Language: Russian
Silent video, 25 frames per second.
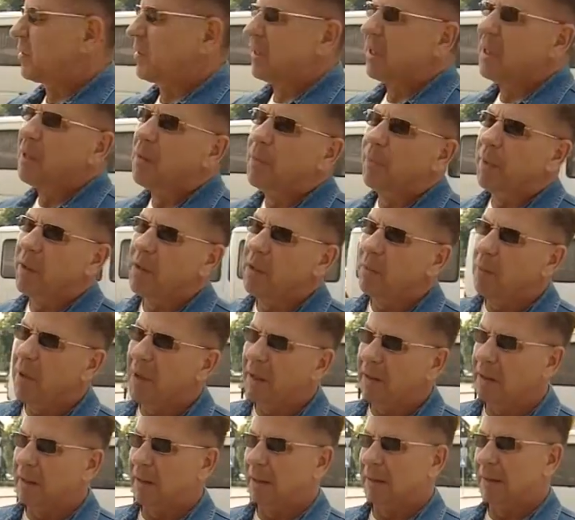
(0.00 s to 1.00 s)

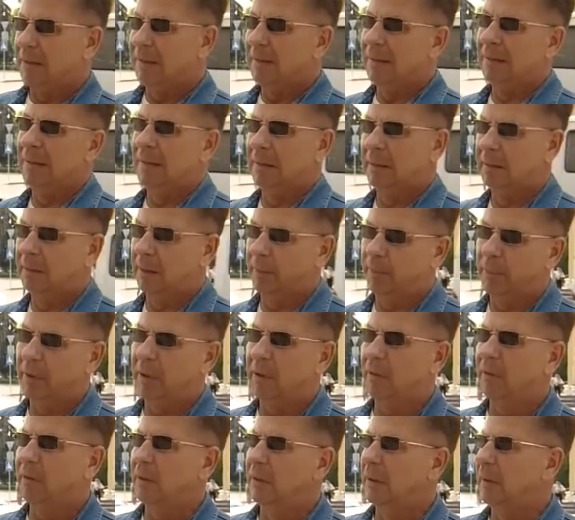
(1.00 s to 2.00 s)
Взаимопонимание – это
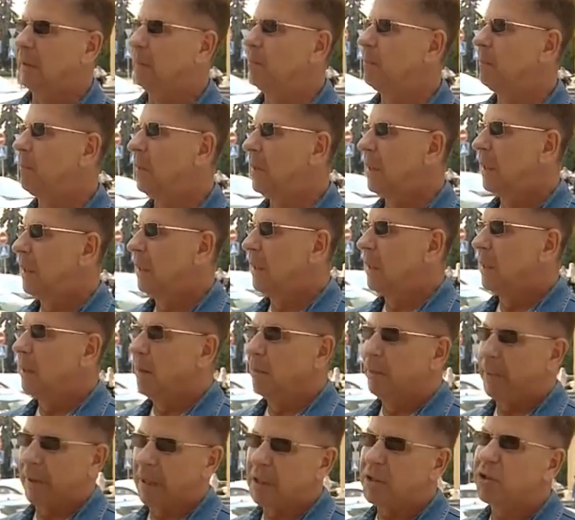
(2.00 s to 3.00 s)
первое.
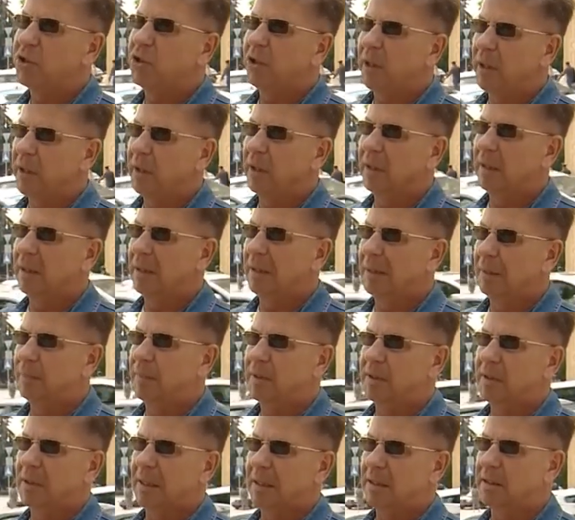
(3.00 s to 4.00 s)
Прощение
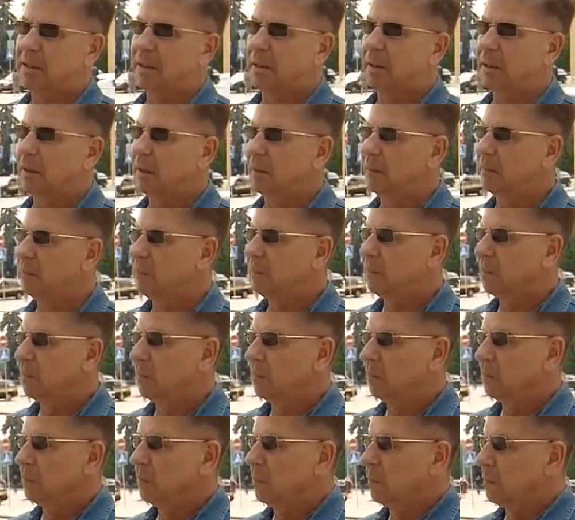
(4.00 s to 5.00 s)
обязательно.
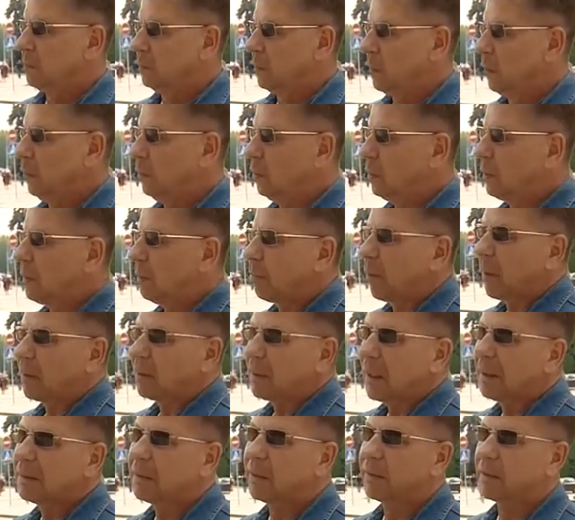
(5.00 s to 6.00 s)
Ну и
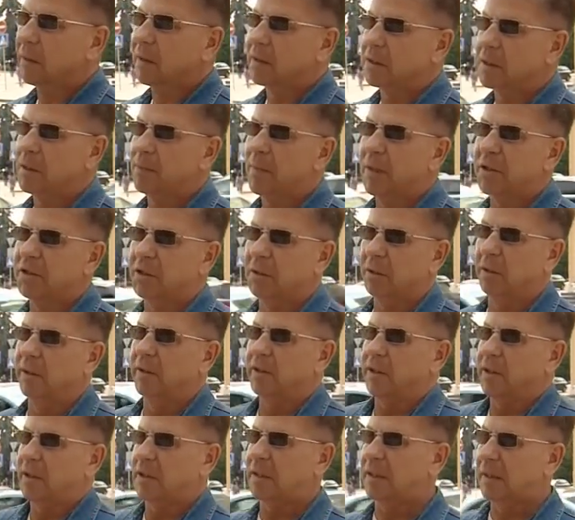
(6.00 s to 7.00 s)
доброта, наверное, сама
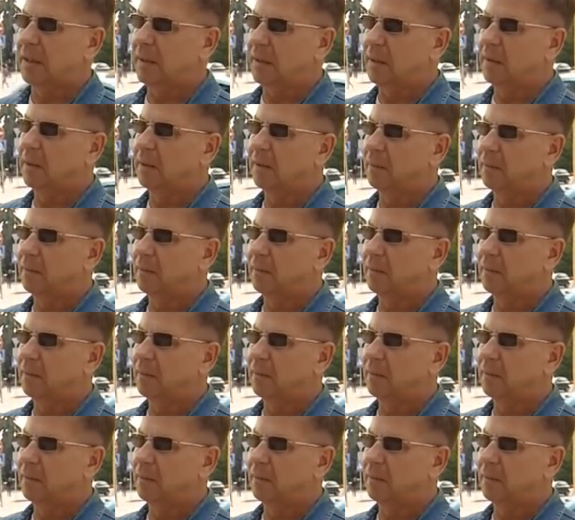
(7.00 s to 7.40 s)
человеческая.